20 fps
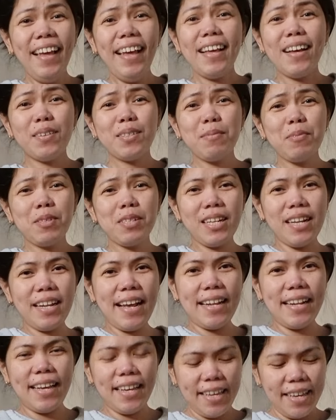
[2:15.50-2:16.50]
Kausap ko sila
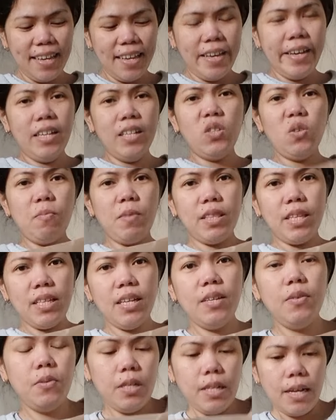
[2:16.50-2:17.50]
nanay. Dumating
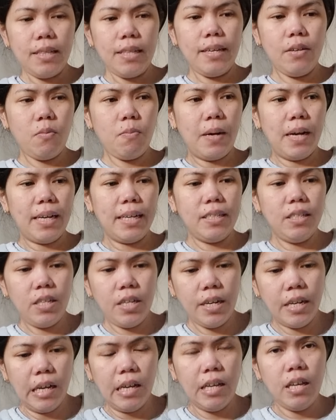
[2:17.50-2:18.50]
na yung inantay kong package.
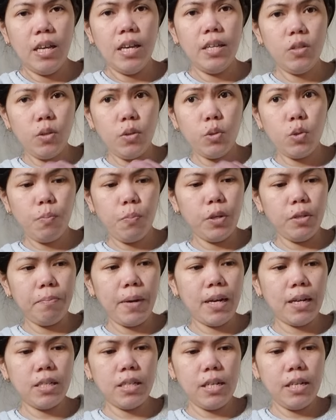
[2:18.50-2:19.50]
Ito yung support
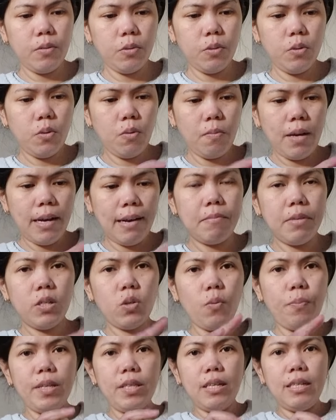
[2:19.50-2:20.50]
para sa likod ko mga besh.
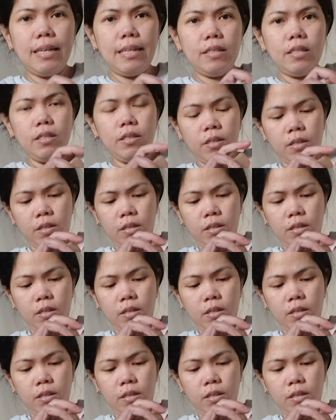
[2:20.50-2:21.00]
Okay na natin.